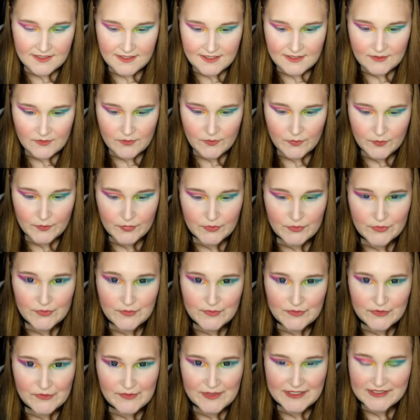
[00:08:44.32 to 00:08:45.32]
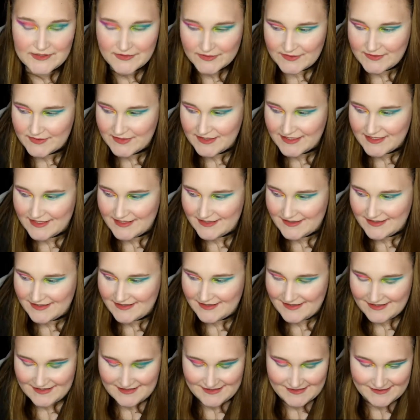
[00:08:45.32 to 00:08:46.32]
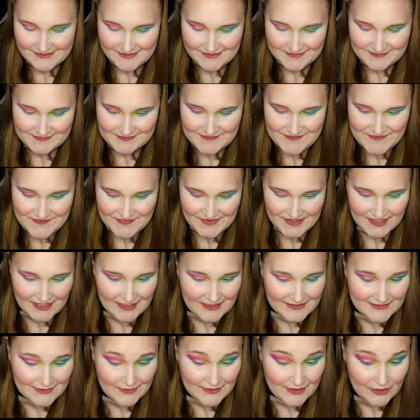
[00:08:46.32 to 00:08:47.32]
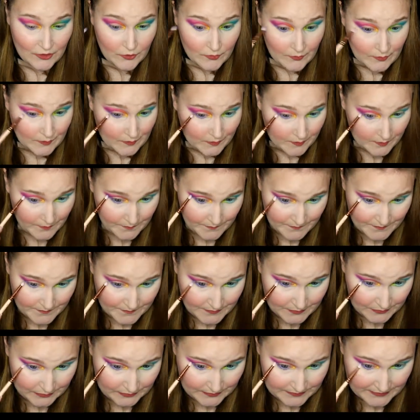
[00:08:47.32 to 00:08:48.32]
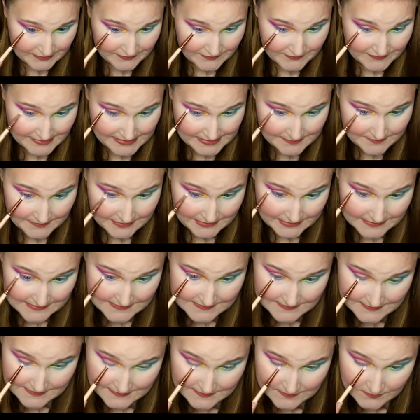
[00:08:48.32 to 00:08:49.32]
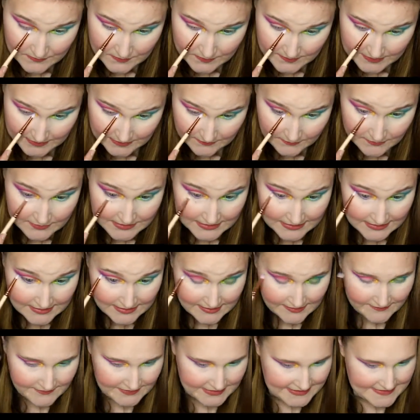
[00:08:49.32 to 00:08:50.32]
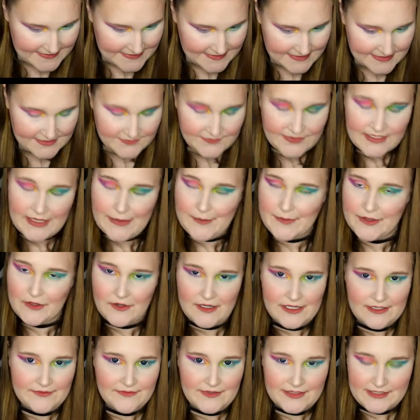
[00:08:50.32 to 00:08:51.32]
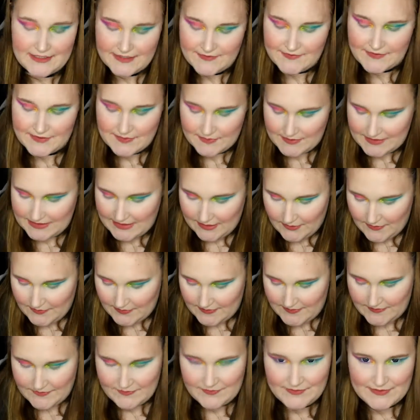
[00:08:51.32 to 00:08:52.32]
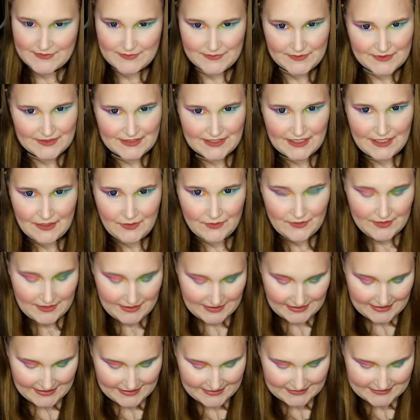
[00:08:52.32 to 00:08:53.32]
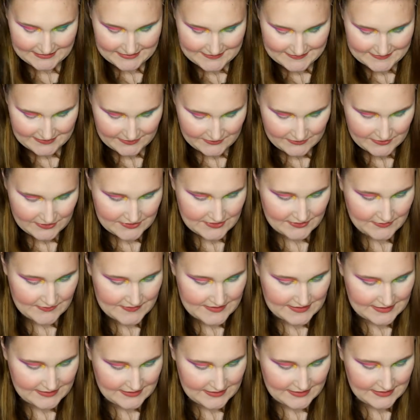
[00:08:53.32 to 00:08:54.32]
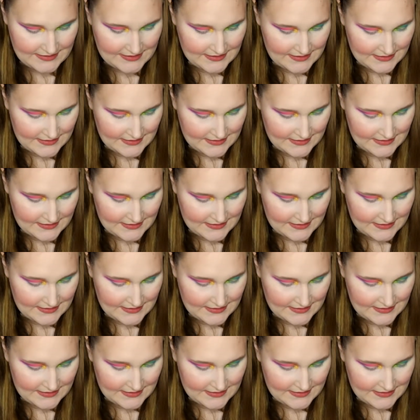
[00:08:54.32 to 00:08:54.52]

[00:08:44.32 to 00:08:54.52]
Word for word: Auch Boom über... Äh, ähm, also auch Boom gefällt mir jetzt nicht so übergut. Vielleicht sind die Farben auch einfach nicht fürs, fürs untere Auge geeignet. Das kann natürlich auch sein.